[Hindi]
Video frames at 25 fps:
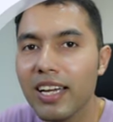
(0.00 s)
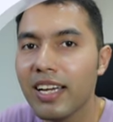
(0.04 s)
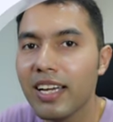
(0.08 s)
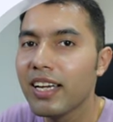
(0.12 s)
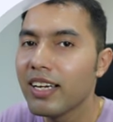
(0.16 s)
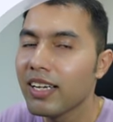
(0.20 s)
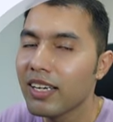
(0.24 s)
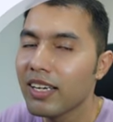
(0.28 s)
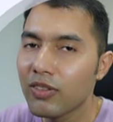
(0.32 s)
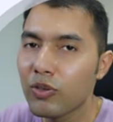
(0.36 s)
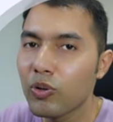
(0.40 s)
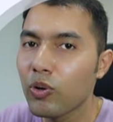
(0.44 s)

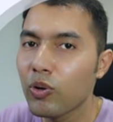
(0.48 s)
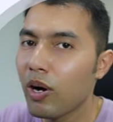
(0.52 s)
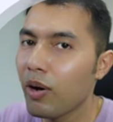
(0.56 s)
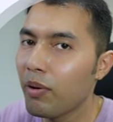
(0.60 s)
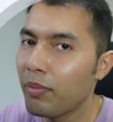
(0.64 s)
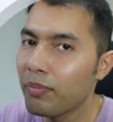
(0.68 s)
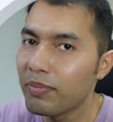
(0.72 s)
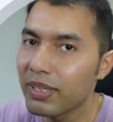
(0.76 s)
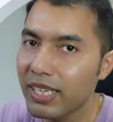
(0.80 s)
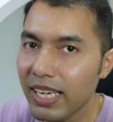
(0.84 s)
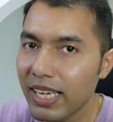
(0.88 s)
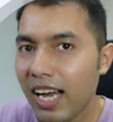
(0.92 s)
तो आप हम
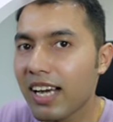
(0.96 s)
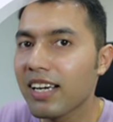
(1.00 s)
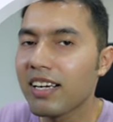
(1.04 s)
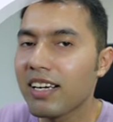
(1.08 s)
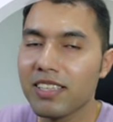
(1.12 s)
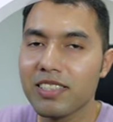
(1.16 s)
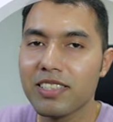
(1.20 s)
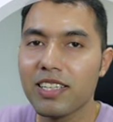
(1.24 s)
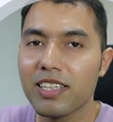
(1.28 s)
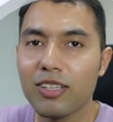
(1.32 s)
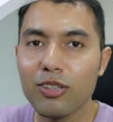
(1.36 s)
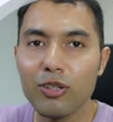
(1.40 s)
क्या कर
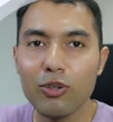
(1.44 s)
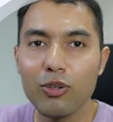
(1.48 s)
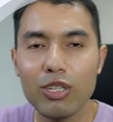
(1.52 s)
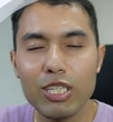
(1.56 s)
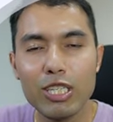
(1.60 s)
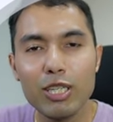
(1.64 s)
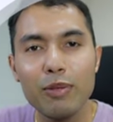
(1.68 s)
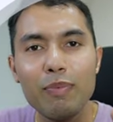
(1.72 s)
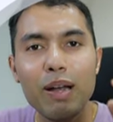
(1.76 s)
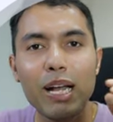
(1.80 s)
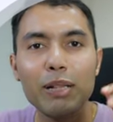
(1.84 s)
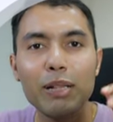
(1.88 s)
सकते हो तो इसी
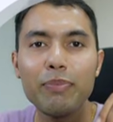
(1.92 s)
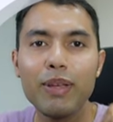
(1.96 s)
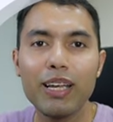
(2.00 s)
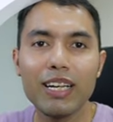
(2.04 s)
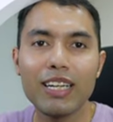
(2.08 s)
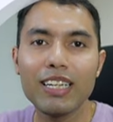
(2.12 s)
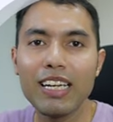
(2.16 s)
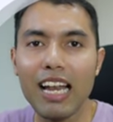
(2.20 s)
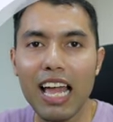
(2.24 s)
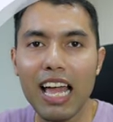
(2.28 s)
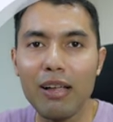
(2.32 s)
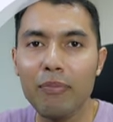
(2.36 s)
बात पे एक
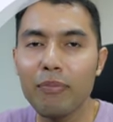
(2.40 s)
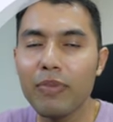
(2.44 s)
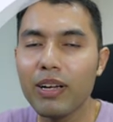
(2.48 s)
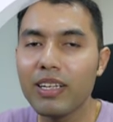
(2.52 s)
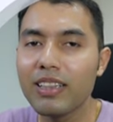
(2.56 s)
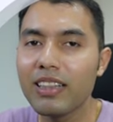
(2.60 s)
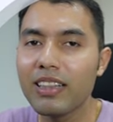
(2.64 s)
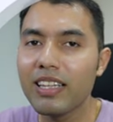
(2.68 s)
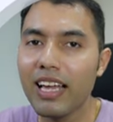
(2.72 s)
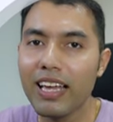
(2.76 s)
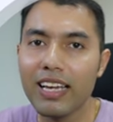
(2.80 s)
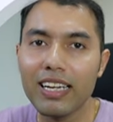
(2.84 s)
लाइक
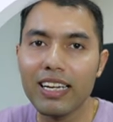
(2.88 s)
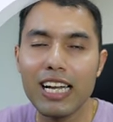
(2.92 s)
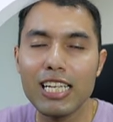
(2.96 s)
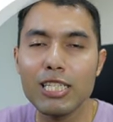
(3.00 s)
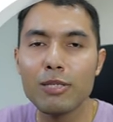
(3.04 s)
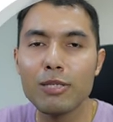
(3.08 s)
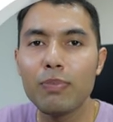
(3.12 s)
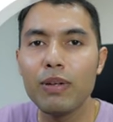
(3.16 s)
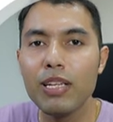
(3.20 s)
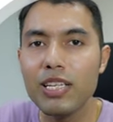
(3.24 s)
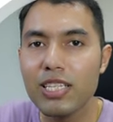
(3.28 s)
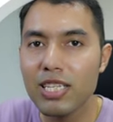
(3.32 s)
बनता है गाइस
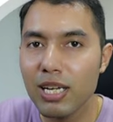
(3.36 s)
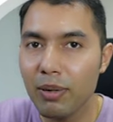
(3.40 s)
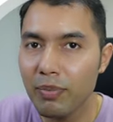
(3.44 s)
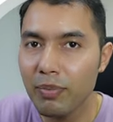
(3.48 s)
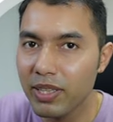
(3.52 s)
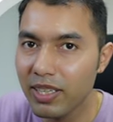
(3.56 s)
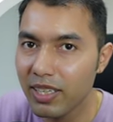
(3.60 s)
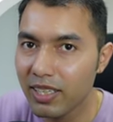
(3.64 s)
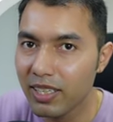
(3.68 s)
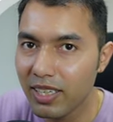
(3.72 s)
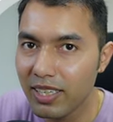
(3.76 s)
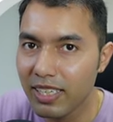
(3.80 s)
प्लीज़ अभी
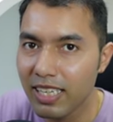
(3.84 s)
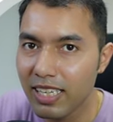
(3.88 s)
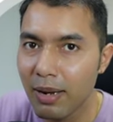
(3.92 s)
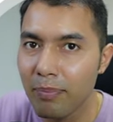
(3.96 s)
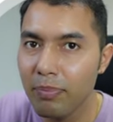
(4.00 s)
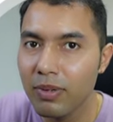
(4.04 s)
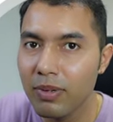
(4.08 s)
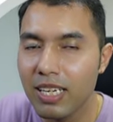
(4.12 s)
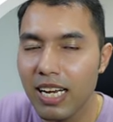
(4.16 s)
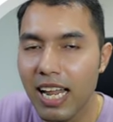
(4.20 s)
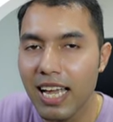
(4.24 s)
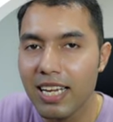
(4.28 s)
तक अगर आपने
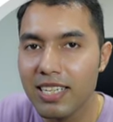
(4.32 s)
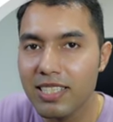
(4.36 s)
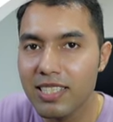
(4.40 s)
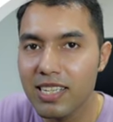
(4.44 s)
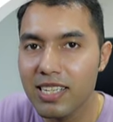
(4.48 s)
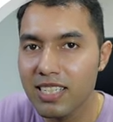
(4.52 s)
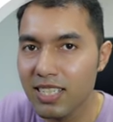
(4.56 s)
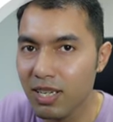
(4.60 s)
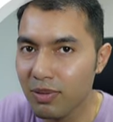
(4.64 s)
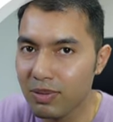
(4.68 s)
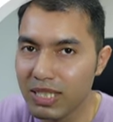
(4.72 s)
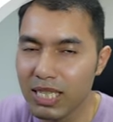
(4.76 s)
लाइक शेयर
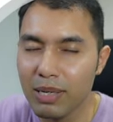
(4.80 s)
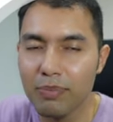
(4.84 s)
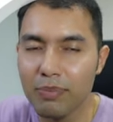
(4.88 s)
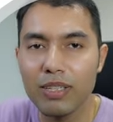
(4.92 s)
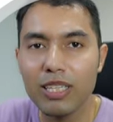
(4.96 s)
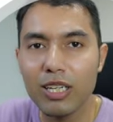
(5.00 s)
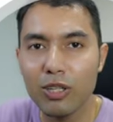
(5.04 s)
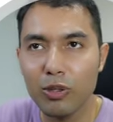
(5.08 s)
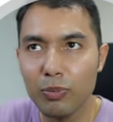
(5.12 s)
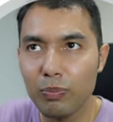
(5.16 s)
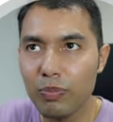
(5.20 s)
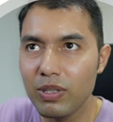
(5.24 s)
सब्सक्राइब नहीं किया
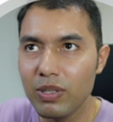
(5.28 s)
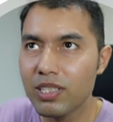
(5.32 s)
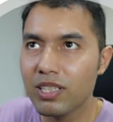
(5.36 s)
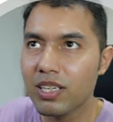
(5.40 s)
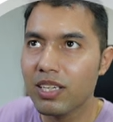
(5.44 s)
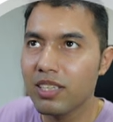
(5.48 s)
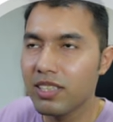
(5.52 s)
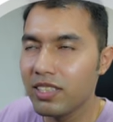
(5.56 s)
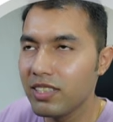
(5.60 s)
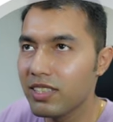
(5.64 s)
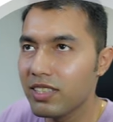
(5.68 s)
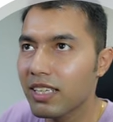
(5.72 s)
तो प्लीज़ कर
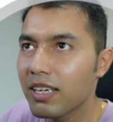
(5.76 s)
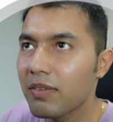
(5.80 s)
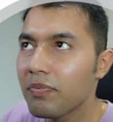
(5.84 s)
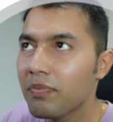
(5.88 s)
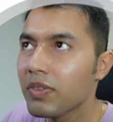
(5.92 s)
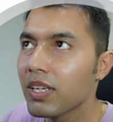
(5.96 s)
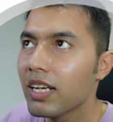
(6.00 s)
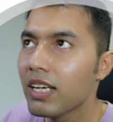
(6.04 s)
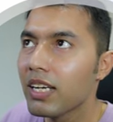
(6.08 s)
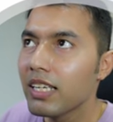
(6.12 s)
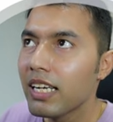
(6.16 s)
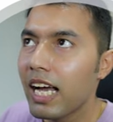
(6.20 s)
दीजिएगा
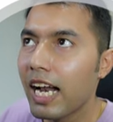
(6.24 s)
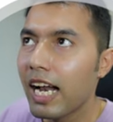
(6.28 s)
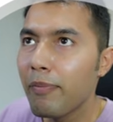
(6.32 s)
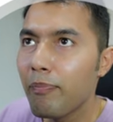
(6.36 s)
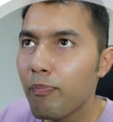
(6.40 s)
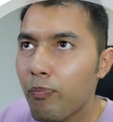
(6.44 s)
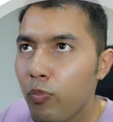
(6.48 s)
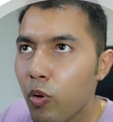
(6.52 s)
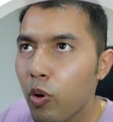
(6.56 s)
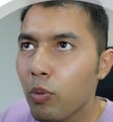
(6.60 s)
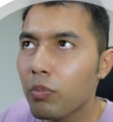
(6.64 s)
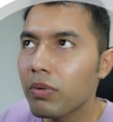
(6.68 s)
एंड
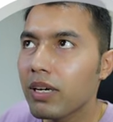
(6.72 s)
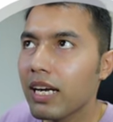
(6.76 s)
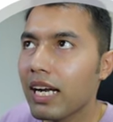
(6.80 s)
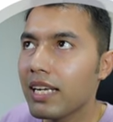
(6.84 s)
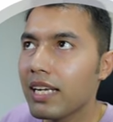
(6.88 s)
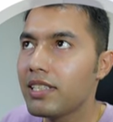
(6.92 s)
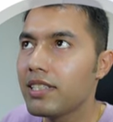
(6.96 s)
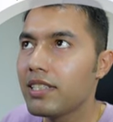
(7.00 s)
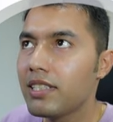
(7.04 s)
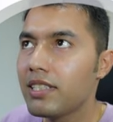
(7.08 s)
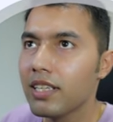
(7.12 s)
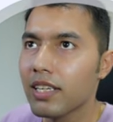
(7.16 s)
बूम गाइस
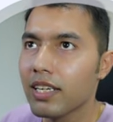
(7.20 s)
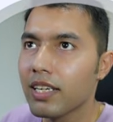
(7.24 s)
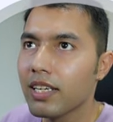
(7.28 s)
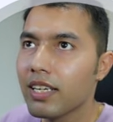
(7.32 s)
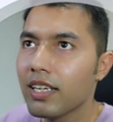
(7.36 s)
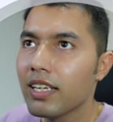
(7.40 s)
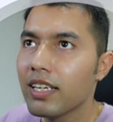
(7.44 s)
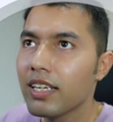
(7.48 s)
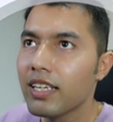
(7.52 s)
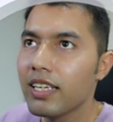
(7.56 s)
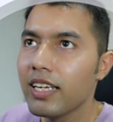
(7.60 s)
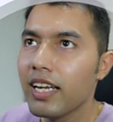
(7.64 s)
सी
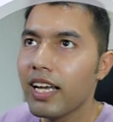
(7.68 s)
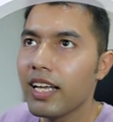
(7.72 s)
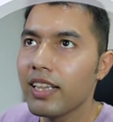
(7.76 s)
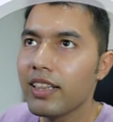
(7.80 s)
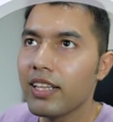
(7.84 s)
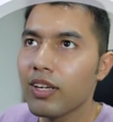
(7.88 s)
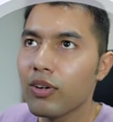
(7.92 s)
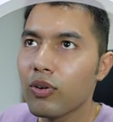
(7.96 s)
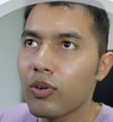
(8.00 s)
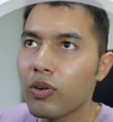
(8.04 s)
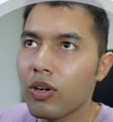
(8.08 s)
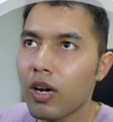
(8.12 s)
ये
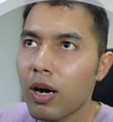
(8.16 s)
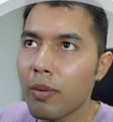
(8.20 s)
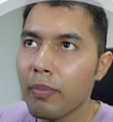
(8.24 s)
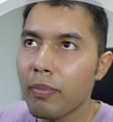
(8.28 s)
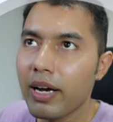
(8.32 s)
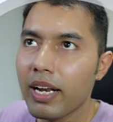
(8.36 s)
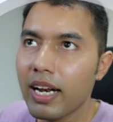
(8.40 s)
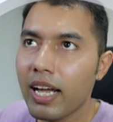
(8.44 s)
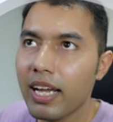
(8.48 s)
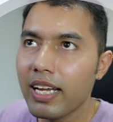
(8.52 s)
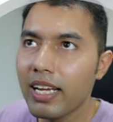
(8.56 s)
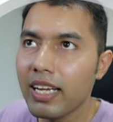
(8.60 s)
देखो
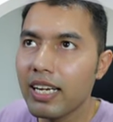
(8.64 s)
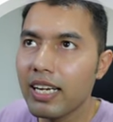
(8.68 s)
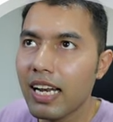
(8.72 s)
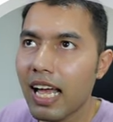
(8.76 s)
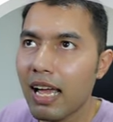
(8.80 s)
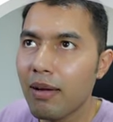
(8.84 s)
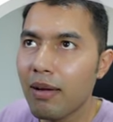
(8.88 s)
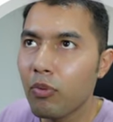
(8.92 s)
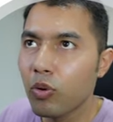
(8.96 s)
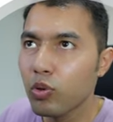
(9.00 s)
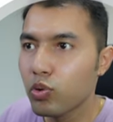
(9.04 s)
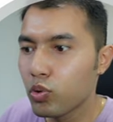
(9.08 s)
हमारा ये
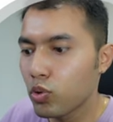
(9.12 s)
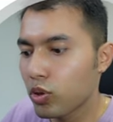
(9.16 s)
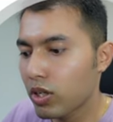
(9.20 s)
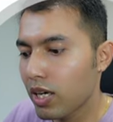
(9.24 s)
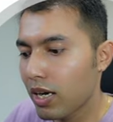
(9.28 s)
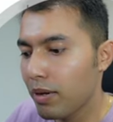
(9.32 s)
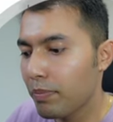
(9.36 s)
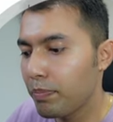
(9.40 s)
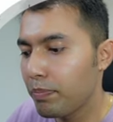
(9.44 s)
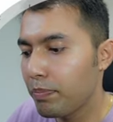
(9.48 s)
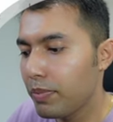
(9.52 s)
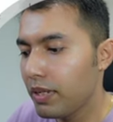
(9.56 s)
लाइव हो चुका है
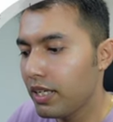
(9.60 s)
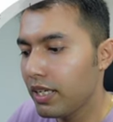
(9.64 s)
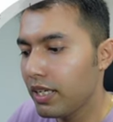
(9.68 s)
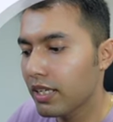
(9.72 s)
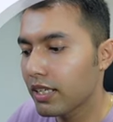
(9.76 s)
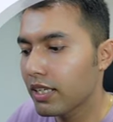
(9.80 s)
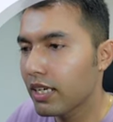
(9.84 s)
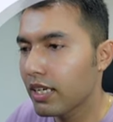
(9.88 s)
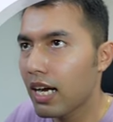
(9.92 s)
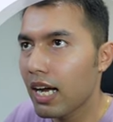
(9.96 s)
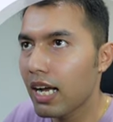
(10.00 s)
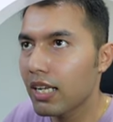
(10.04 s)
पी
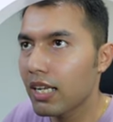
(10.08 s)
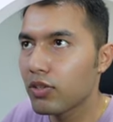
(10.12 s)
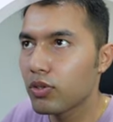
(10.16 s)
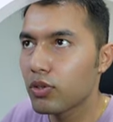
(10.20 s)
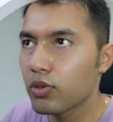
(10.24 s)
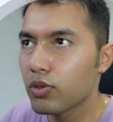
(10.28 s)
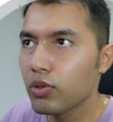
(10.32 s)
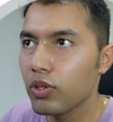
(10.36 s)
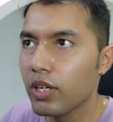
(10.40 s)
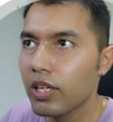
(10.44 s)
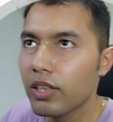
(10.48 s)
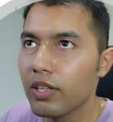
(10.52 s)

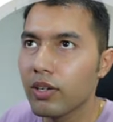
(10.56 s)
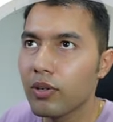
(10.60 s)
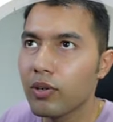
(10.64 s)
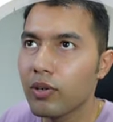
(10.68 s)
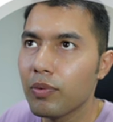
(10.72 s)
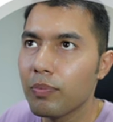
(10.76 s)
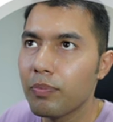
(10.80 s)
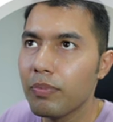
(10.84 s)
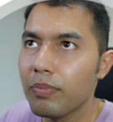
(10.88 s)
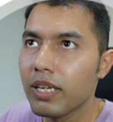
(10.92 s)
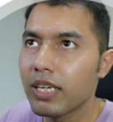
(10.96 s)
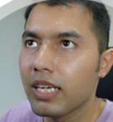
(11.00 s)
काचू ये देखो
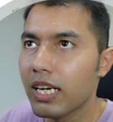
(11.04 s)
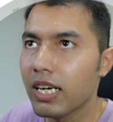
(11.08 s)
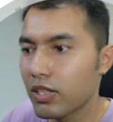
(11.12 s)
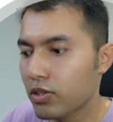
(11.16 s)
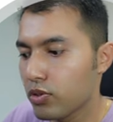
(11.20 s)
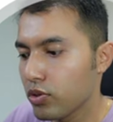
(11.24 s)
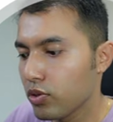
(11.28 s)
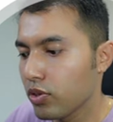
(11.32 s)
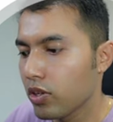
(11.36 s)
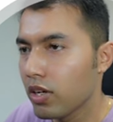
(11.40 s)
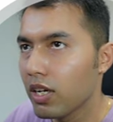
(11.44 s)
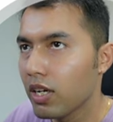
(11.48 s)
पी काचू
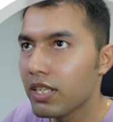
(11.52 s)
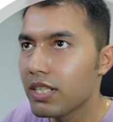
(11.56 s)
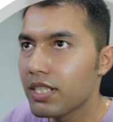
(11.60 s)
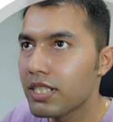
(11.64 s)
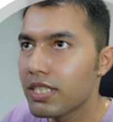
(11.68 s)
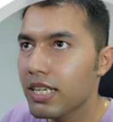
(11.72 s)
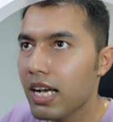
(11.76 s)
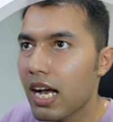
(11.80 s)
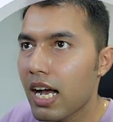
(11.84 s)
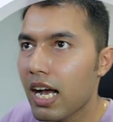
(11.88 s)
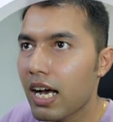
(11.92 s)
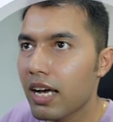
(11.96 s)

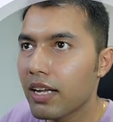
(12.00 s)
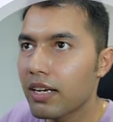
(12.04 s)
चार